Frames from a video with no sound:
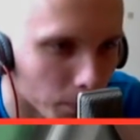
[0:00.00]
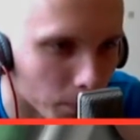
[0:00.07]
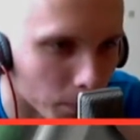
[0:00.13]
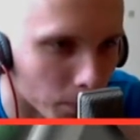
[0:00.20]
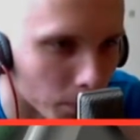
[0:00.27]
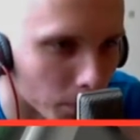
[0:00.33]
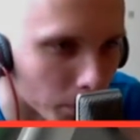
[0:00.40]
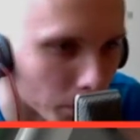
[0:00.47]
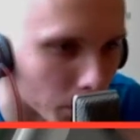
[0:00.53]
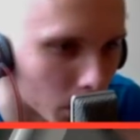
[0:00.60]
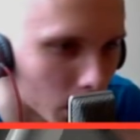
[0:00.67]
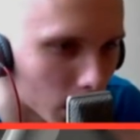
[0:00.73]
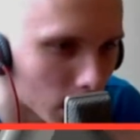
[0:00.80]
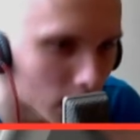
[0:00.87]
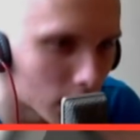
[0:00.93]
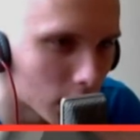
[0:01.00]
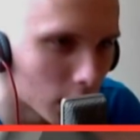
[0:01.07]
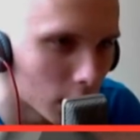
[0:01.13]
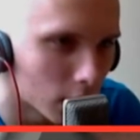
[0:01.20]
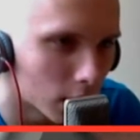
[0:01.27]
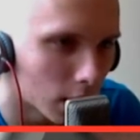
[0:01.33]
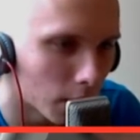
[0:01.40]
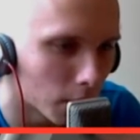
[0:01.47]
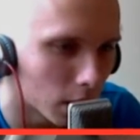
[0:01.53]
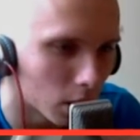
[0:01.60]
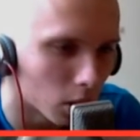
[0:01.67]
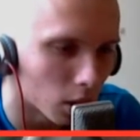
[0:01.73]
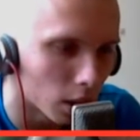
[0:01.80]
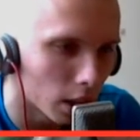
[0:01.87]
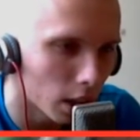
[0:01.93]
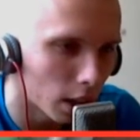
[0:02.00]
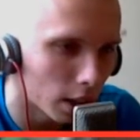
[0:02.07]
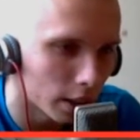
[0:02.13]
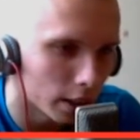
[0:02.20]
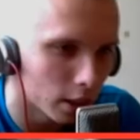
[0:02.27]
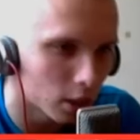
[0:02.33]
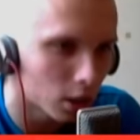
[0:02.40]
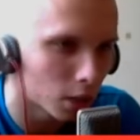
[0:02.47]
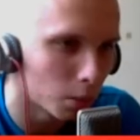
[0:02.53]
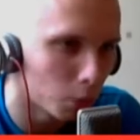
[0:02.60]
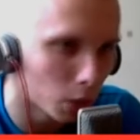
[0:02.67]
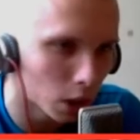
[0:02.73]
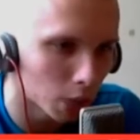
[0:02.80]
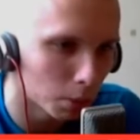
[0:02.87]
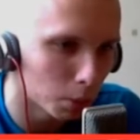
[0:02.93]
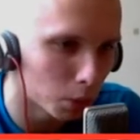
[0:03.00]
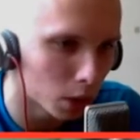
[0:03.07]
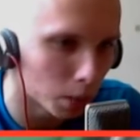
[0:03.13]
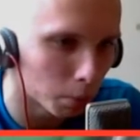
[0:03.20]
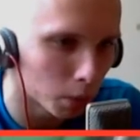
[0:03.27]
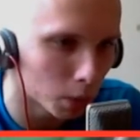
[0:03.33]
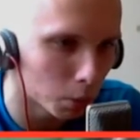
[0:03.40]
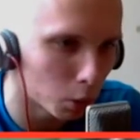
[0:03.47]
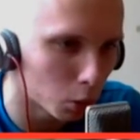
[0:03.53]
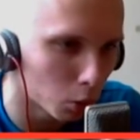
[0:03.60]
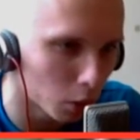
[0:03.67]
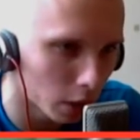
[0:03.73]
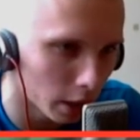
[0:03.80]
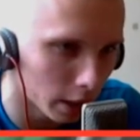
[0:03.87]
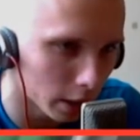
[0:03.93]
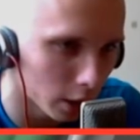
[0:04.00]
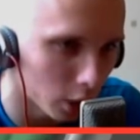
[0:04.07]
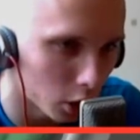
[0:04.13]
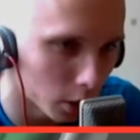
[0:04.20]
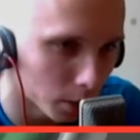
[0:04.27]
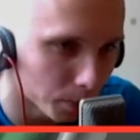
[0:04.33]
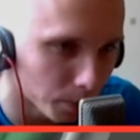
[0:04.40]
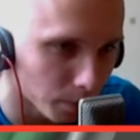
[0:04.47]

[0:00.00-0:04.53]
Mm, serce jest tam na dole, ale jeszcze musiałbym się pozbyć tutaj jakiejś